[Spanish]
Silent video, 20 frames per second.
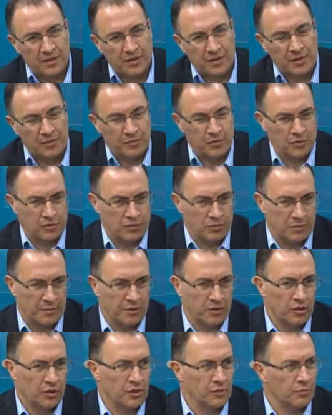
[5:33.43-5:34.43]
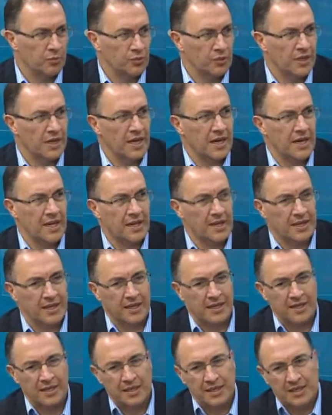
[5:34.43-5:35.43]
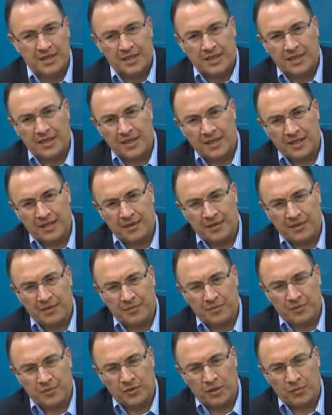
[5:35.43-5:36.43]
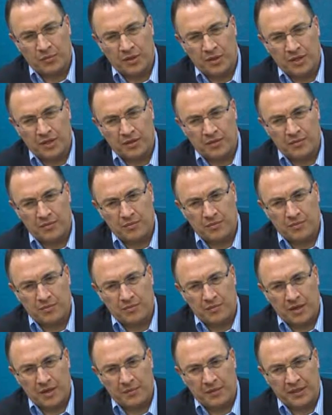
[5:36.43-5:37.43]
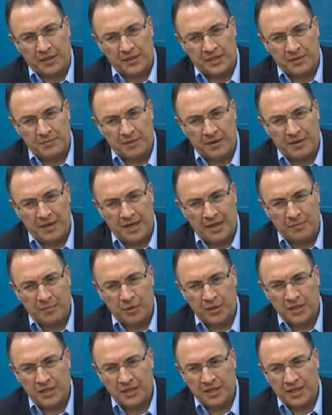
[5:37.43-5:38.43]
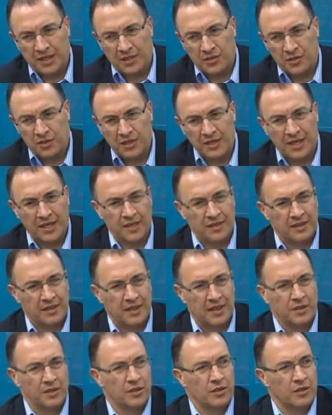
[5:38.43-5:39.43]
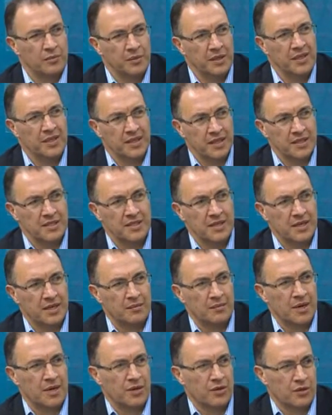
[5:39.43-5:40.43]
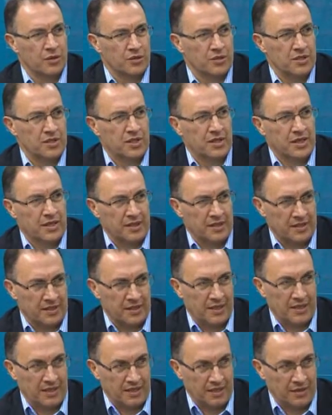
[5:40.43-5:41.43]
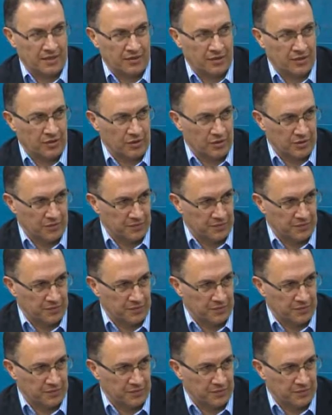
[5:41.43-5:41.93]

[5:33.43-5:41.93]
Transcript: en su momento diputada, eh, una mujer que participaba de la política. Yo diría que hasta el año 2000 ella era más conocida en Argentina que Néstor.